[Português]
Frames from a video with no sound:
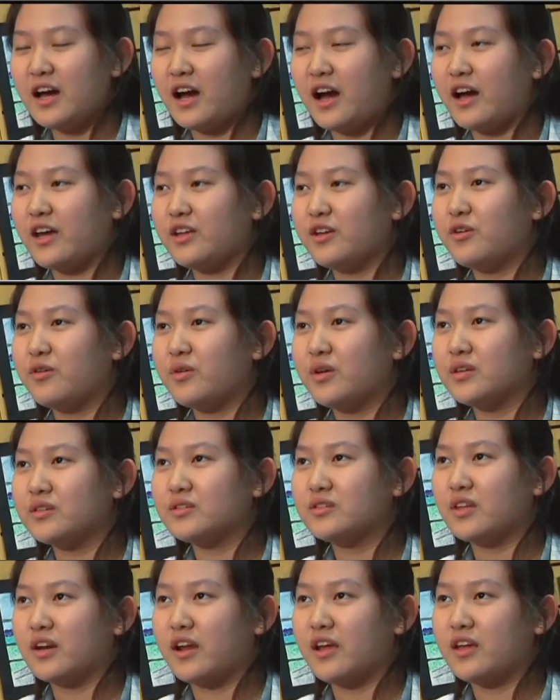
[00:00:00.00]
Aí eu
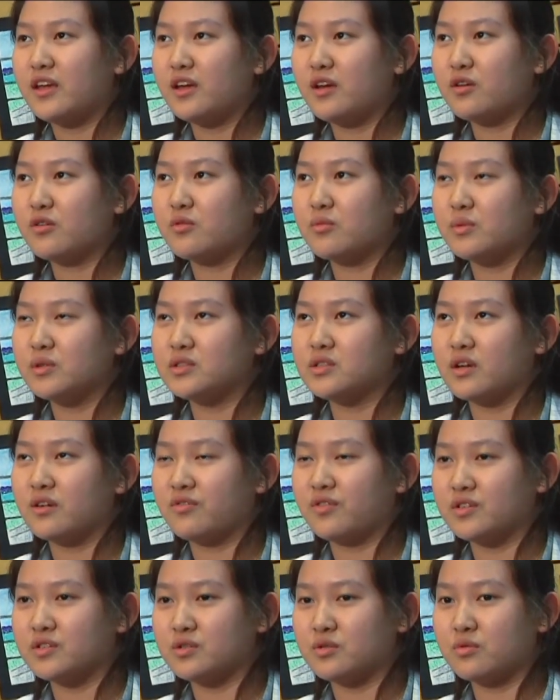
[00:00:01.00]
entrei, aí eu comecei
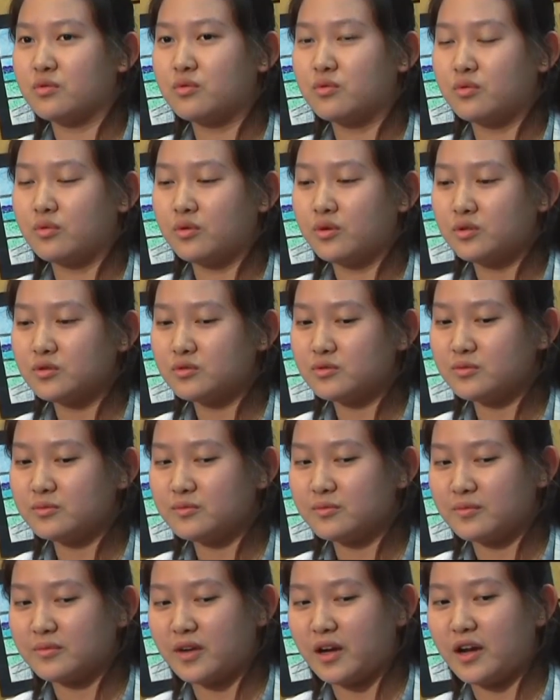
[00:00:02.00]
a fazer o curso,
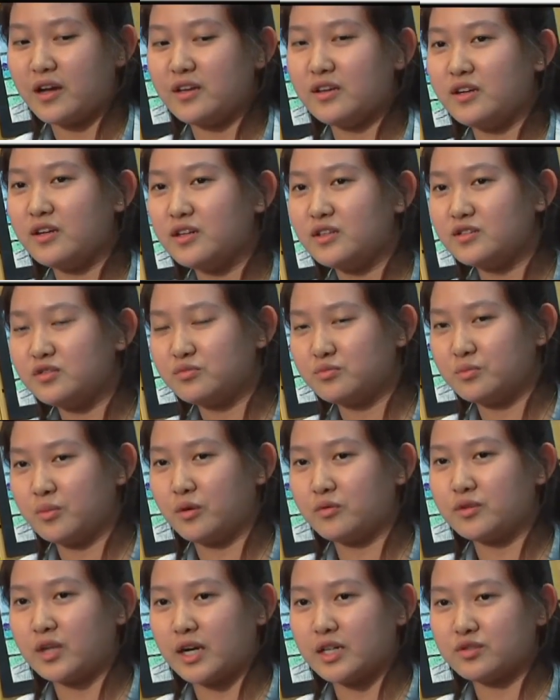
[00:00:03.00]
aí o
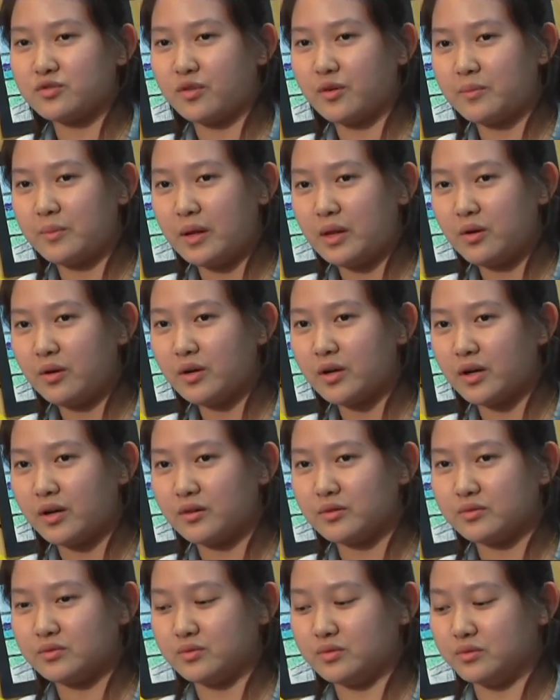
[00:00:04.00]
meu traço foi
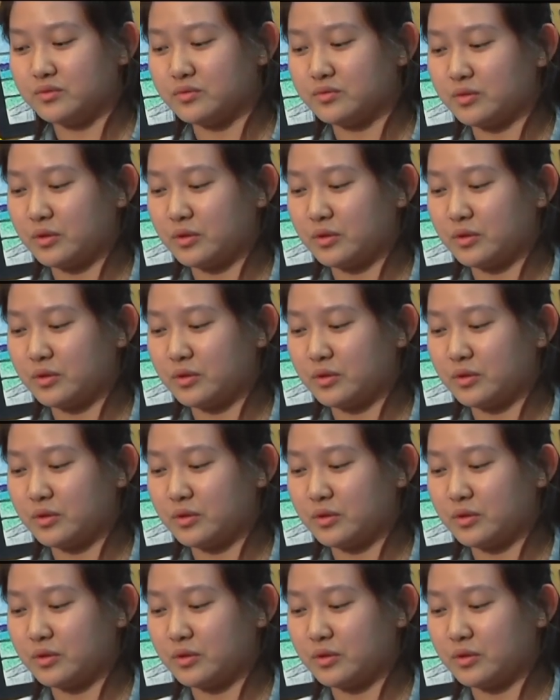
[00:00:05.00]
melhorando.